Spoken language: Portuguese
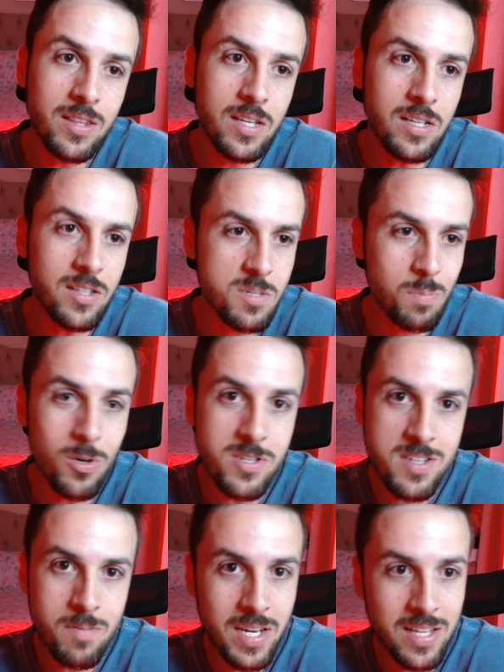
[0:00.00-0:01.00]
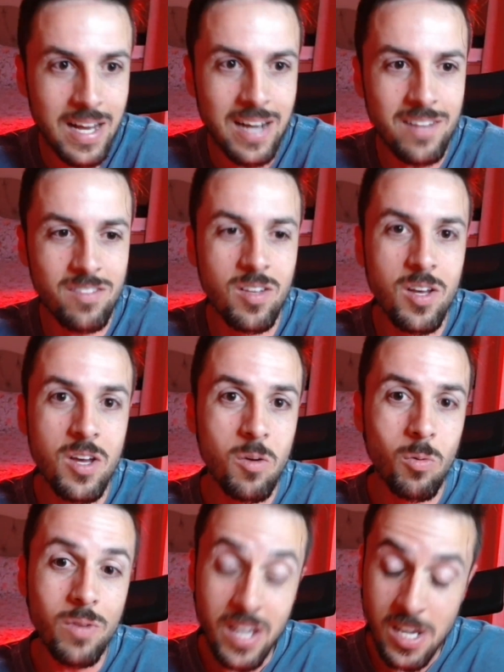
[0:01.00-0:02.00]
tantas possibilidades
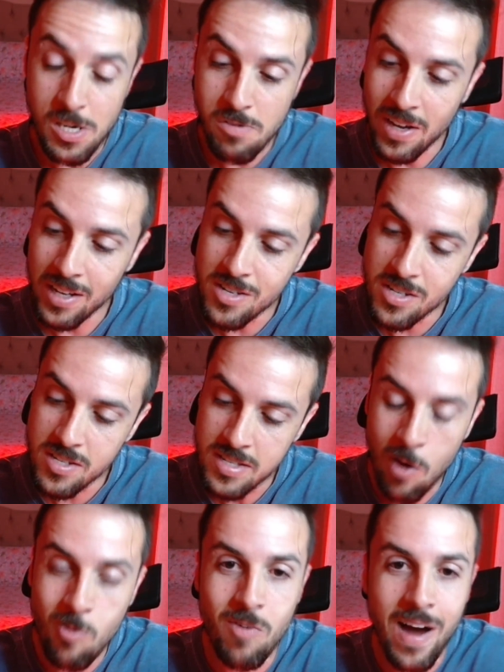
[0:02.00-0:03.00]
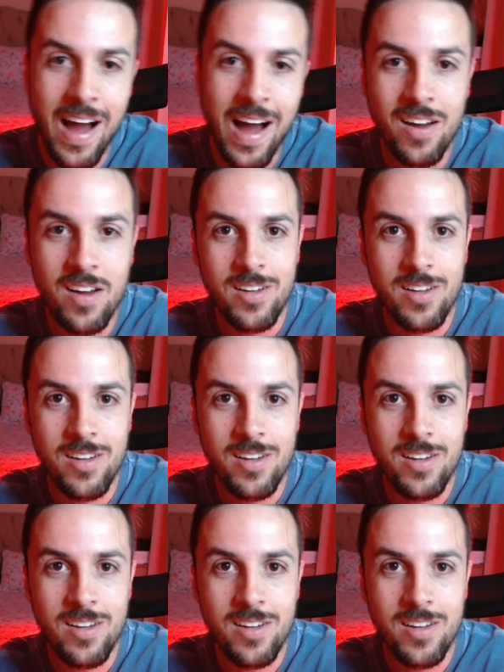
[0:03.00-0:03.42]
quando a gente fala de salvar